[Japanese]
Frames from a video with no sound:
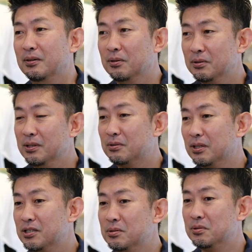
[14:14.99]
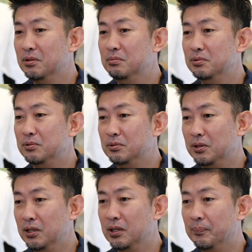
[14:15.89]
ほんとね、クラシッククローム
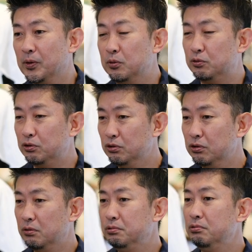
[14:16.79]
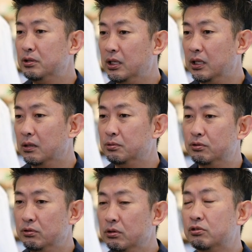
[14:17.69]
で普通の風景、普
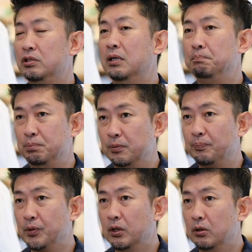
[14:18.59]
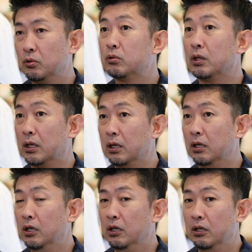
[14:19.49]
通のスナップ撮った
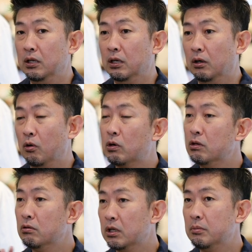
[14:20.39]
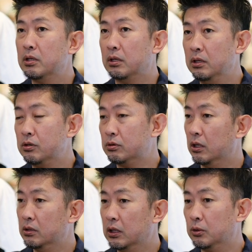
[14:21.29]
ら、他のカメラで
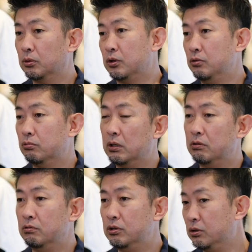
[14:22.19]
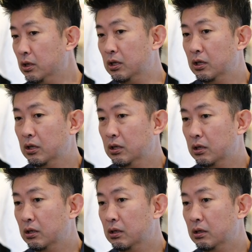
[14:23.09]
スタンダードとかニュートラルにして、
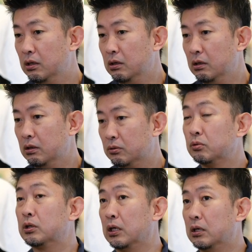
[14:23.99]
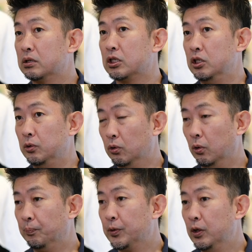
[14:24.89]
えー、撮った写真
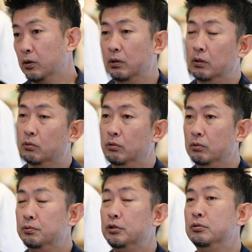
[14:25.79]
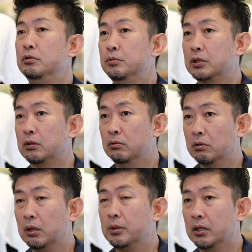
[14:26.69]
と、この富士フイルムさんの
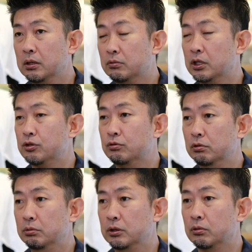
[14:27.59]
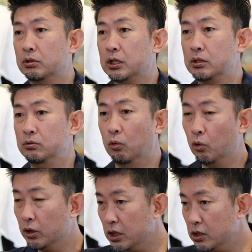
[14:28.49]
カメラでクラシッククロームで撮った写真
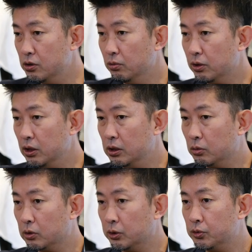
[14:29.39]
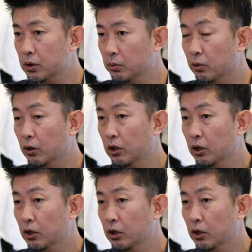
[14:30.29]
を同じ条件に撮ったとしても、